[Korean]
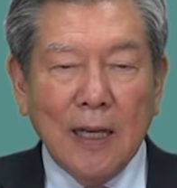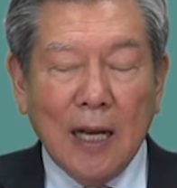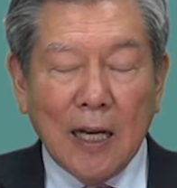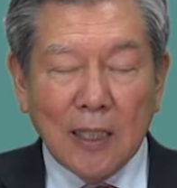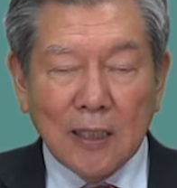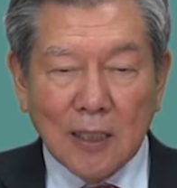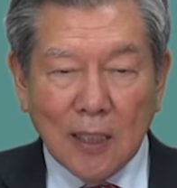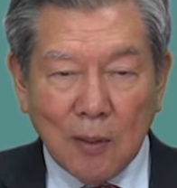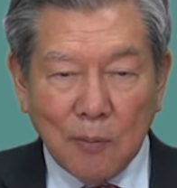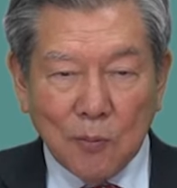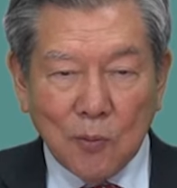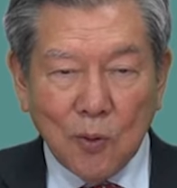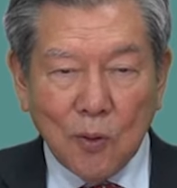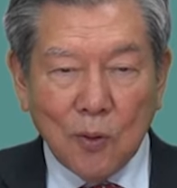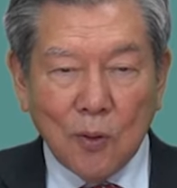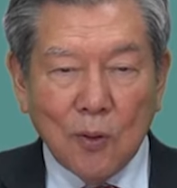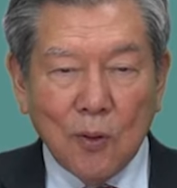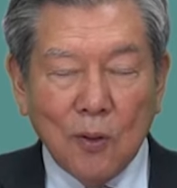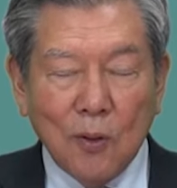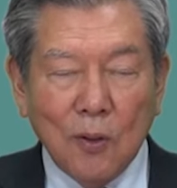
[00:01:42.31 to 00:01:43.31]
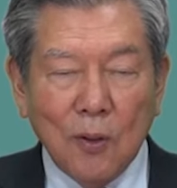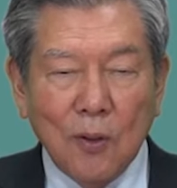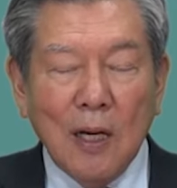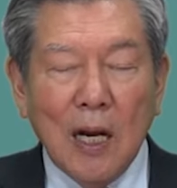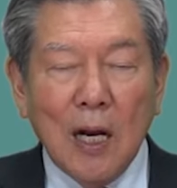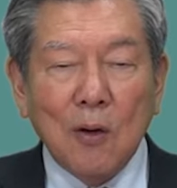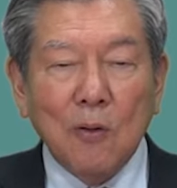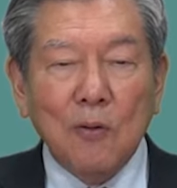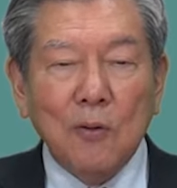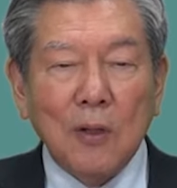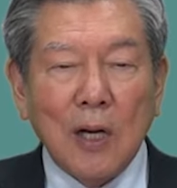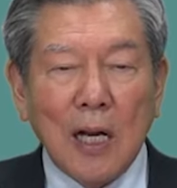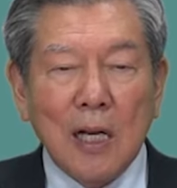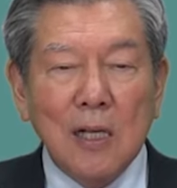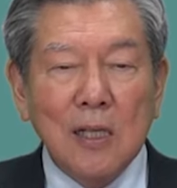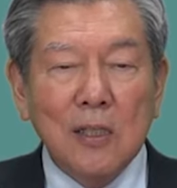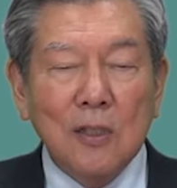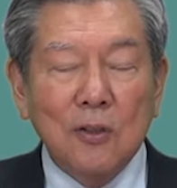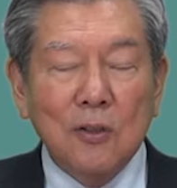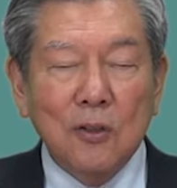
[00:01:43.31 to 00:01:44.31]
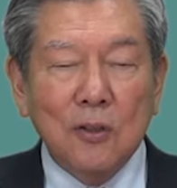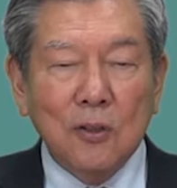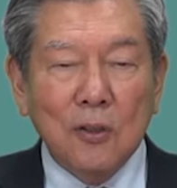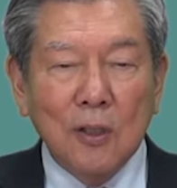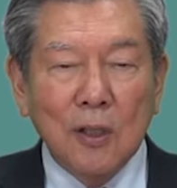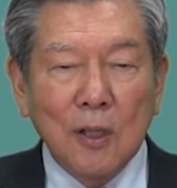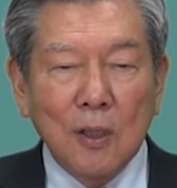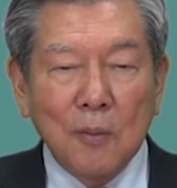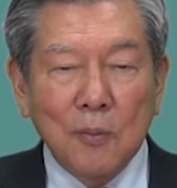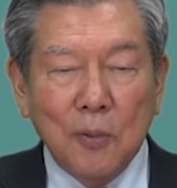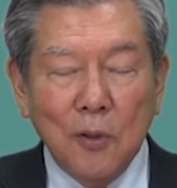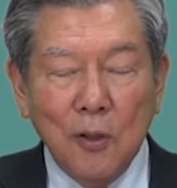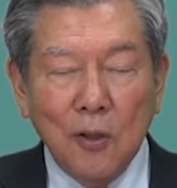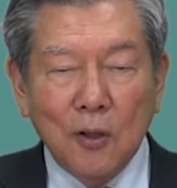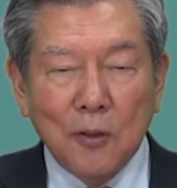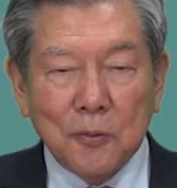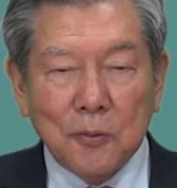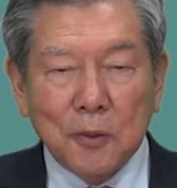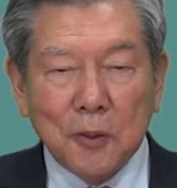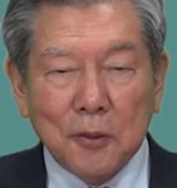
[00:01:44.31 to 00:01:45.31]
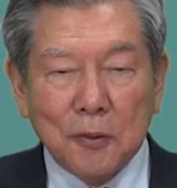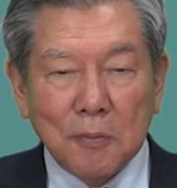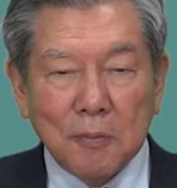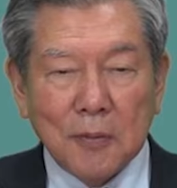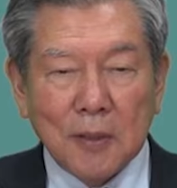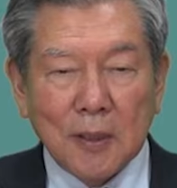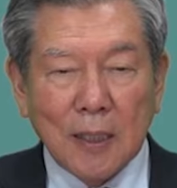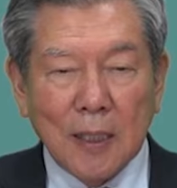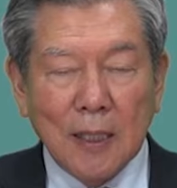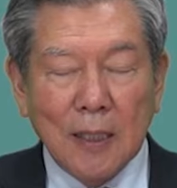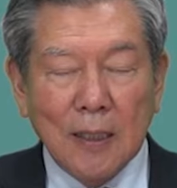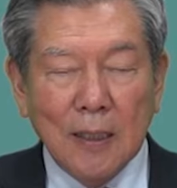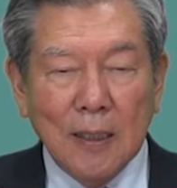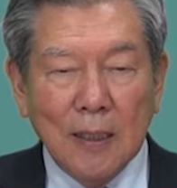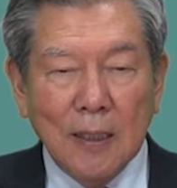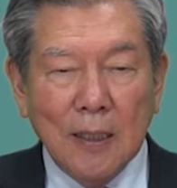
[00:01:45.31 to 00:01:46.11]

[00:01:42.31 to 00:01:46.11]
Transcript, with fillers: 아는 사람도 없고 하고 할 일도 별로 없었습니다.